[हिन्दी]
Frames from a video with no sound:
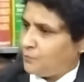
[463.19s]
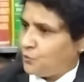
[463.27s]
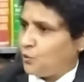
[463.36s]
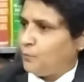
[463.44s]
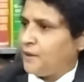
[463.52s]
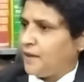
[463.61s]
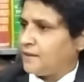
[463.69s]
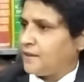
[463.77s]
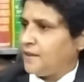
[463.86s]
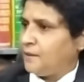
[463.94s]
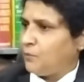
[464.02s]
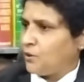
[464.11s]
जो भी
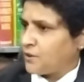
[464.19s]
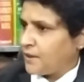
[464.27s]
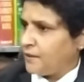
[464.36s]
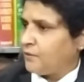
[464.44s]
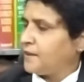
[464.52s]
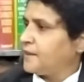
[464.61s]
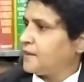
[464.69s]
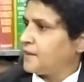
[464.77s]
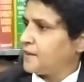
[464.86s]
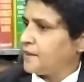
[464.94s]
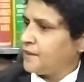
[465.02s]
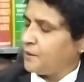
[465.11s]
आता है बहुत सारे वादे
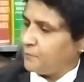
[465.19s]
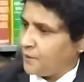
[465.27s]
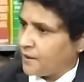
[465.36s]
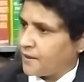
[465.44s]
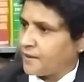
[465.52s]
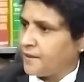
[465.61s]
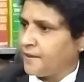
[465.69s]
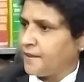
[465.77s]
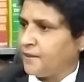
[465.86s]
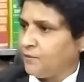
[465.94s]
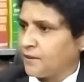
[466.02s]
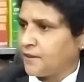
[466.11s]
करता है कि हम ये कर देंगे
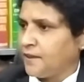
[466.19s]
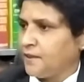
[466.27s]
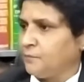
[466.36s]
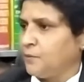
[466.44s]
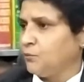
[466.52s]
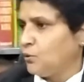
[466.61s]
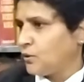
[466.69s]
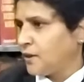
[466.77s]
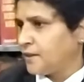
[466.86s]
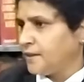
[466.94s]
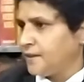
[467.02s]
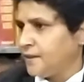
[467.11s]
अधिवक्ता हित में वो
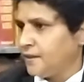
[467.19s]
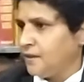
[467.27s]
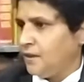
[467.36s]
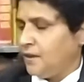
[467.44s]
कर देंगे